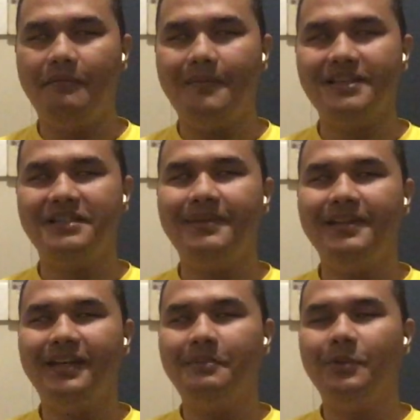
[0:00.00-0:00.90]

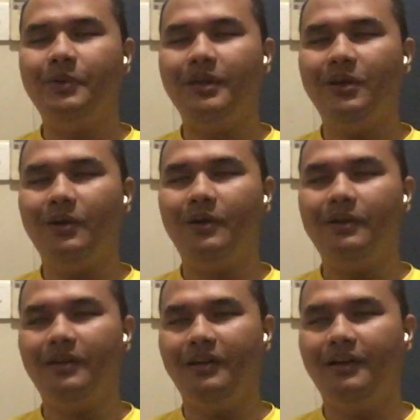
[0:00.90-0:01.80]
maksimal 30 kilo
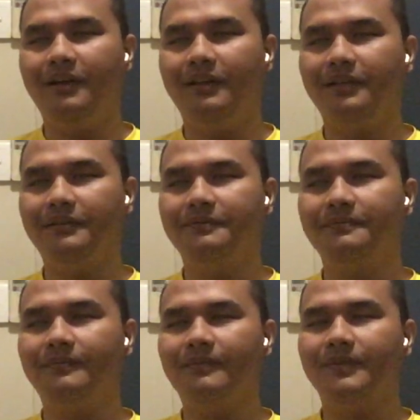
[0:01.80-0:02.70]
eh,
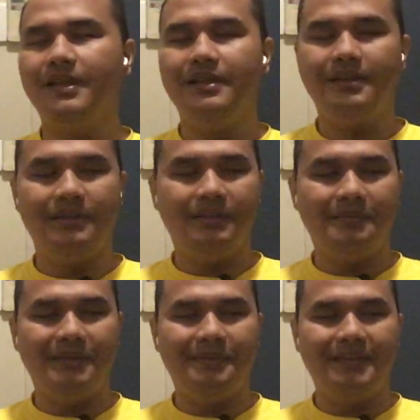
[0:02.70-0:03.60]
teman-teman. Uh,
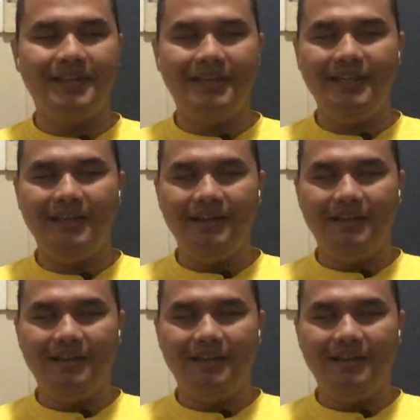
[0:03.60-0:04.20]
teman -teman. jadi